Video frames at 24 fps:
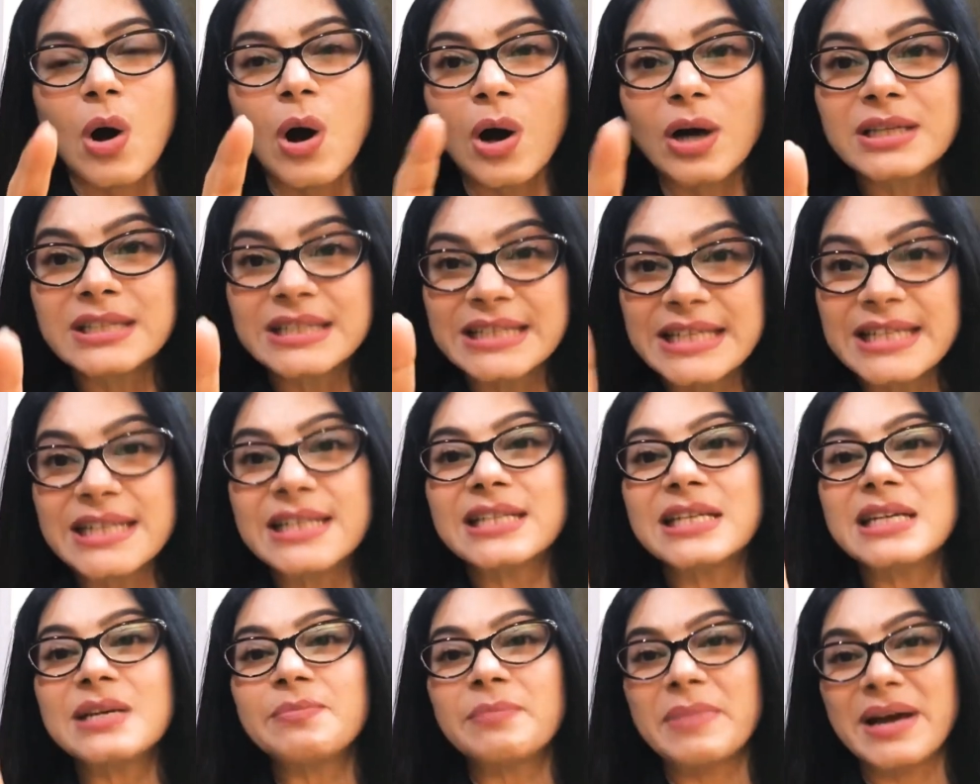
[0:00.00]
ऑन
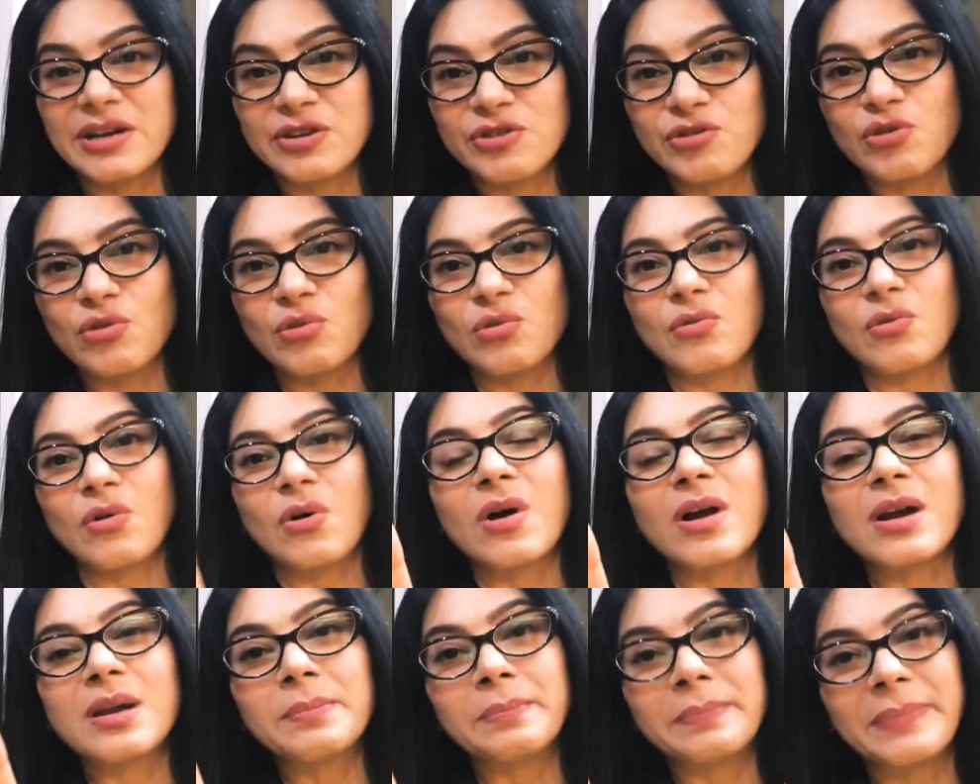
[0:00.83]
डीडी मेट्रो
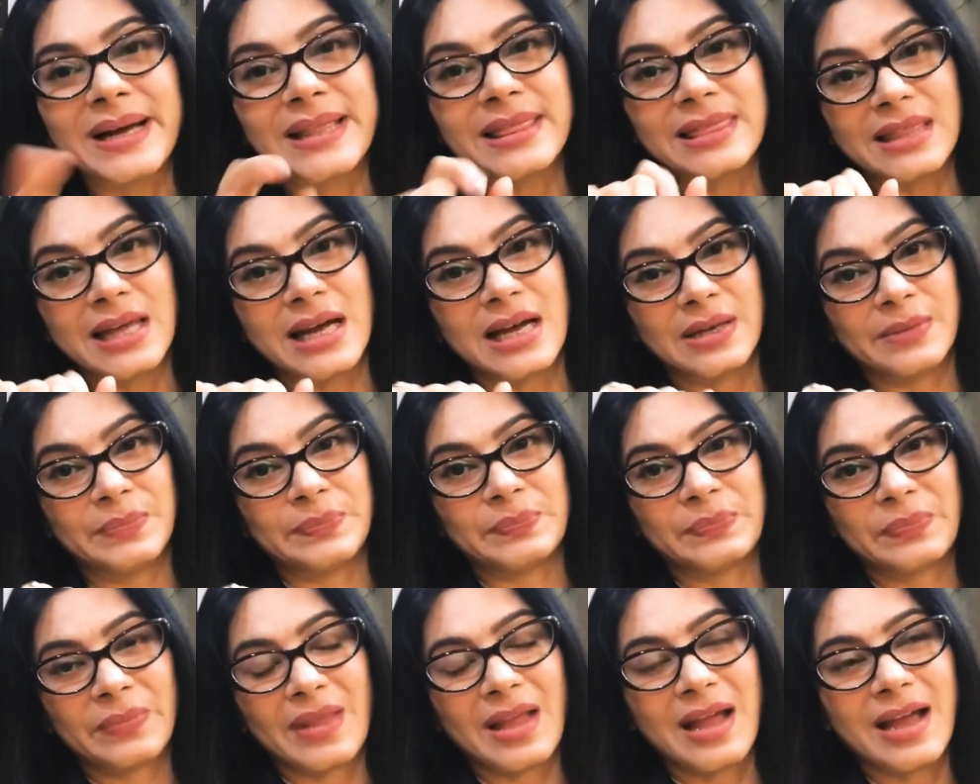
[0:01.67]
कॉल्ड बंधन
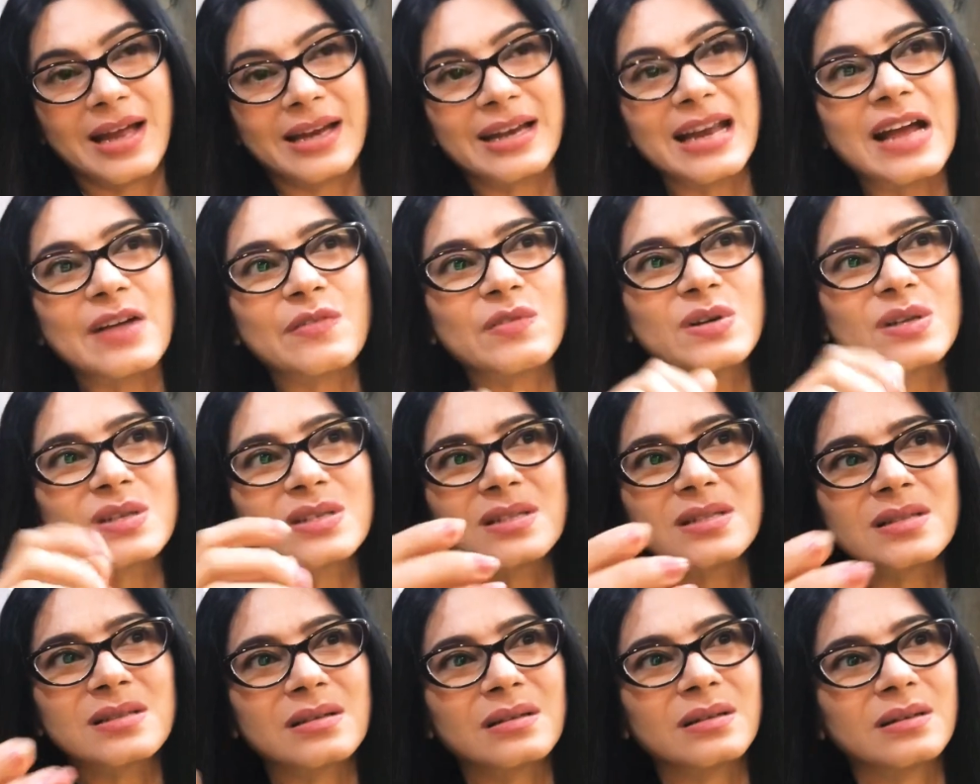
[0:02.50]
एंड आई
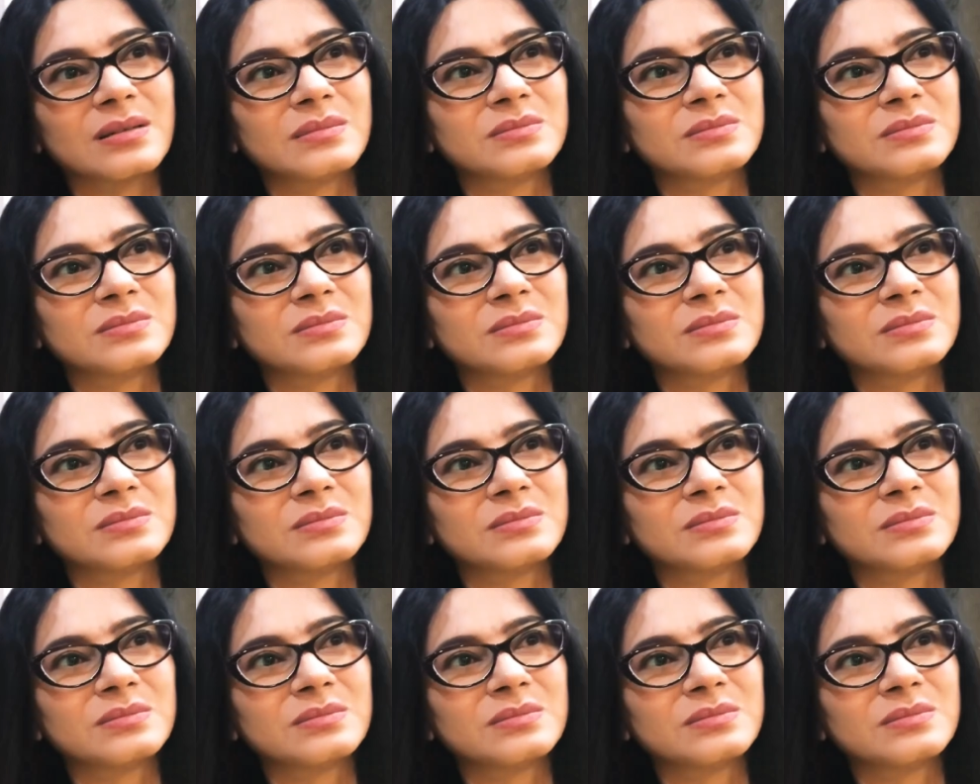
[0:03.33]
वॉज